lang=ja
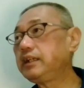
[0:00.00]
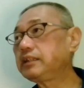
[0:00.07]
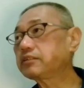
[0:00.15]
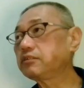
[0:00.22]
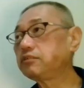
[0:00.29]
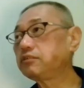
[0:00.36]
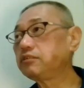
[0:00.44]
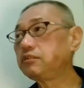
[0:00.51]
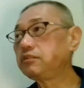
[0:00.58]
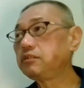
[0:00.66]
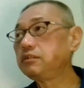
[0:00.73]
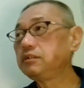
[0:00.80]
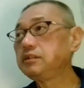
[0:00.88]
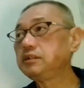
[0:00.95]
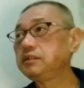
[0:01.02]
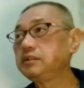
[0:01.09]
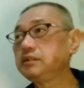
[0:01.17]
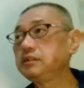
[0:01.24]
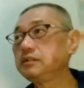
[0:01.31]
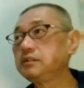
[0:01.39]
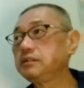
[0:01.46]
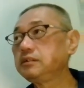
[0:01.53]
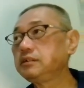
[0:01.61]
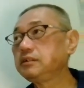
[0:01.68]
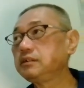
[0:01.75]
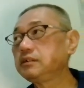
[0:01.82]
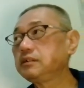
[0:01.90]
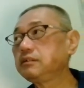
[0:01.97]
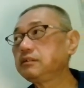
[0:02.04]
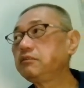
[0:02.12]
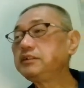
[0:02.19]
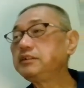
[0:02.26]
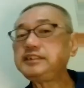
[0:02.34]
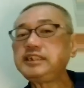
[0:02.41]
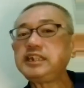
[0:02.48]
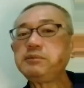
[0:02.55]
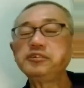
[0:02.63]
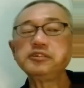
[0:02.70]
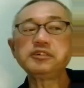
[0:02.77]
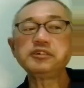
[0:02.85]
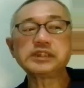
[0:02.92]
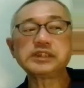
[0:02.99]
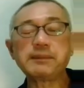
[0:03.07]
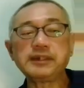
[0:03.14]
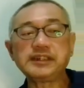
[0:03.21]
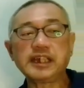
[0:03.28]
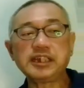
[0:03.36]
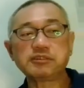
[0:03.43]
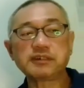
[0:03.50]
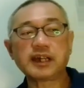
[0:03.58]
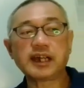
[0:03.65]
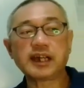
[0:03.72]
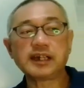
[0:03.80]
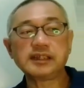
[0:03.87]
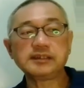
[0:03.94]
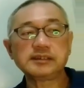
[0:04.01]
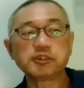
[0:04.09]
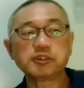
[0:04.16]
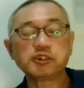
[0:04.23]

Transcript: えっ、ー、と、美味しいものを食べたいとか、